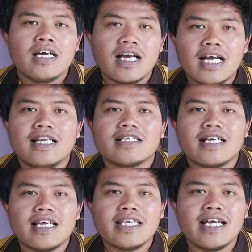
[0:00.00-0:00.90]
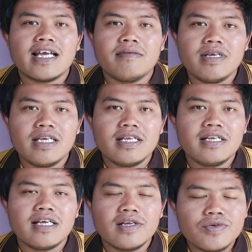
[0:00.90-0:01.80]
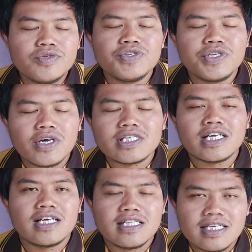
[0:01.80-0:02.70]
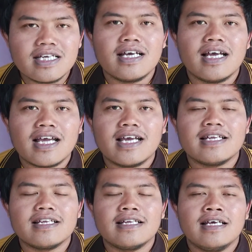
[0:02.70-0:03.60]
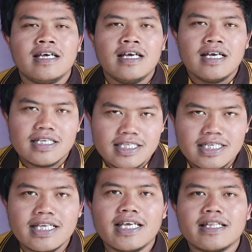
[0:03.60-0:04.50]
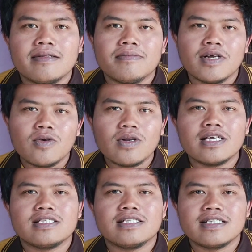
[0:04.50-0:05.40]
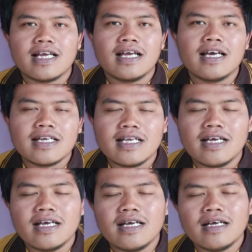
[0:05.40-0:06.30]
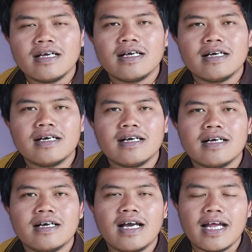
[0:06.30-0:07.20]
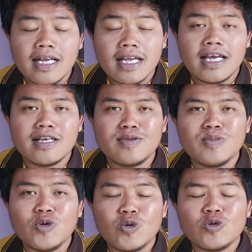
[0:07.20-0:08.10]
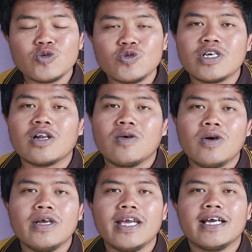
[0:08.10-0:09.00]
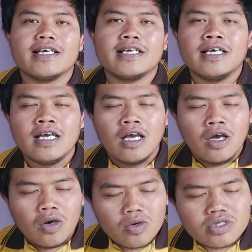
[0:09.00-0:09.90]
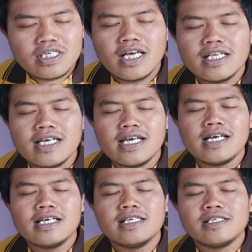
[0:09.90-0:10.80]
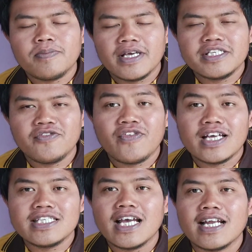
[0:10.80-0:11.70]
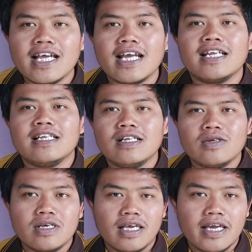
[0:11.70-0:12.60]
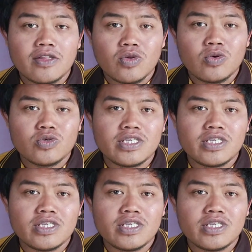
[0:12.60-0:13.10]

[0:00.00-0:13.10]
nggak ada salahnya kami Danu Junior Salatiga akan sedikit mengulas tentang harga eh, anakan burung cucu arawa yang usianya spesifikasi anakan yaitu